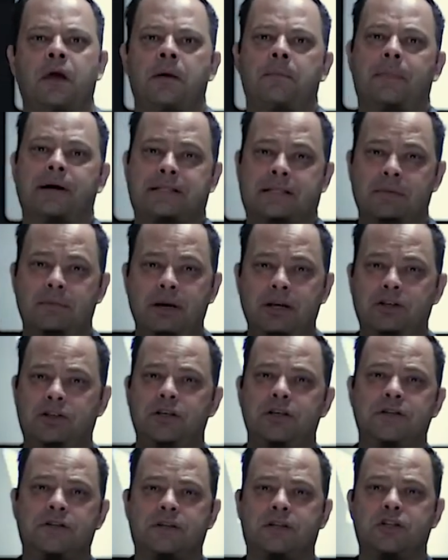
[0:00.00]
Mas também
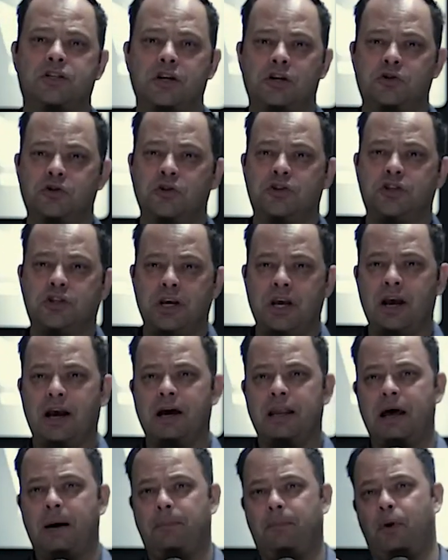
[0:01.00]
diz que Jesus chega
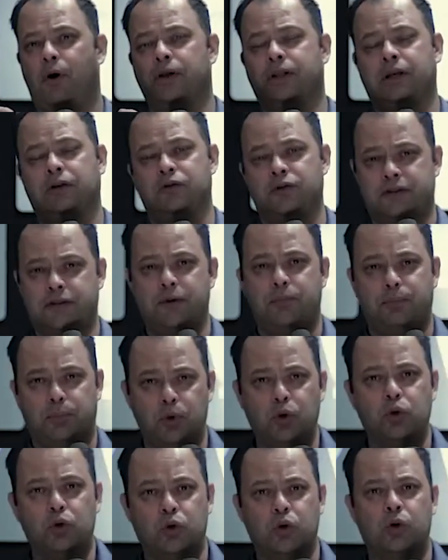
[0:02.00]
na porta do
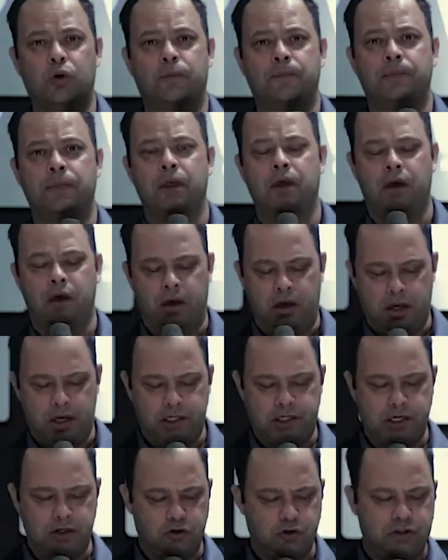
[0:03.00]
sepulcro e
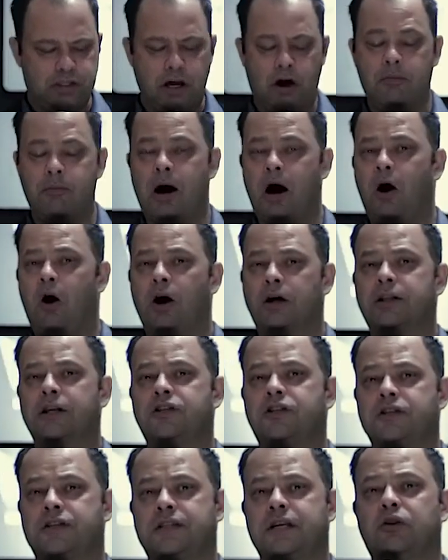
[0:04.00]
Jesus dá uma ordem
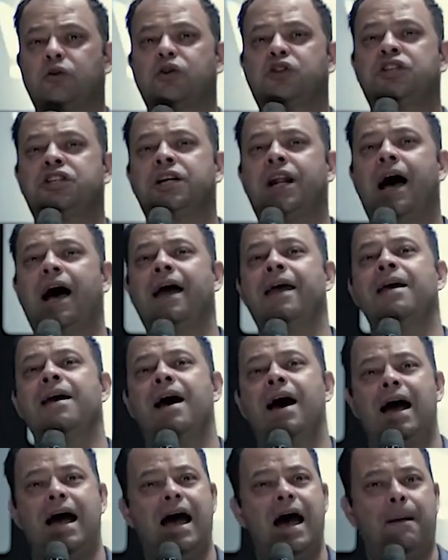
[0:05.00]
dizendo: Tirai
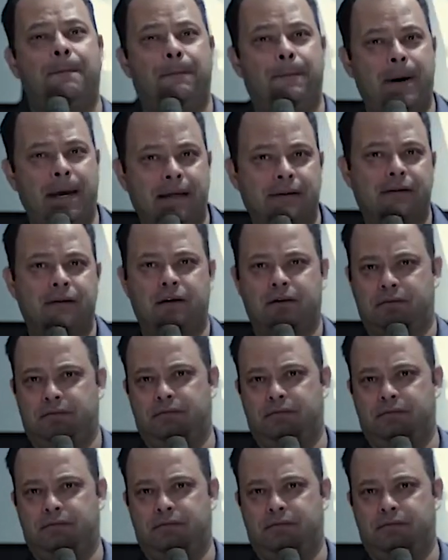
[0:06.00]
a pedra.